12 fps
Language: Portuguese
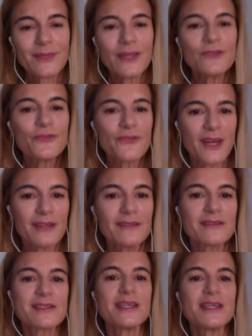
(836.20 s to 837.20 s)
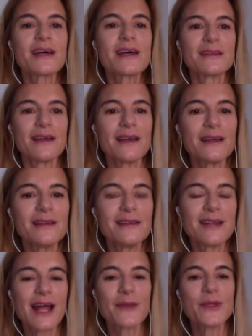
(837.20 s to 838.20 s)
defende seria
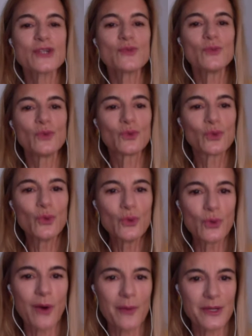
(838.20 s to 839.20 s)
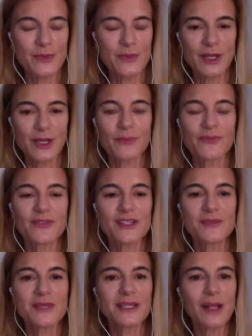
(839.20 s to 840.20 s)
retirar mesmo tudo ao mesmo tempo,
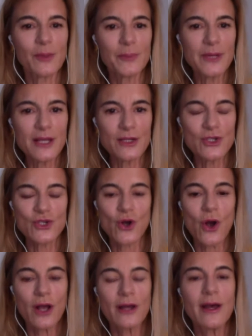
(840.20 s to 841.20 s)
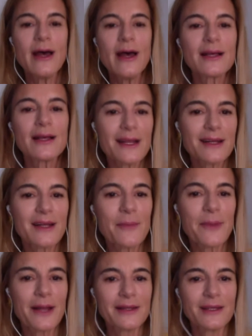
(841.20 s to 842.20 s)
fazermos a tal pilha de choque. Claro que
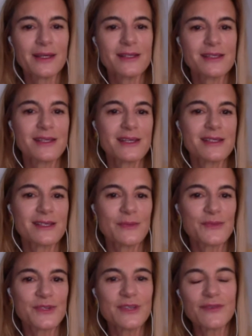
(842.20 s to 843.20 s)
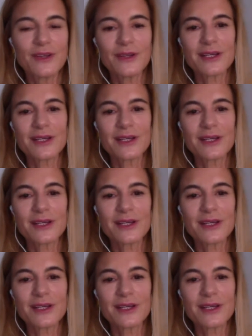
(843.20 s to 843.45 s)
na prática isso nem é sempre possível, não é?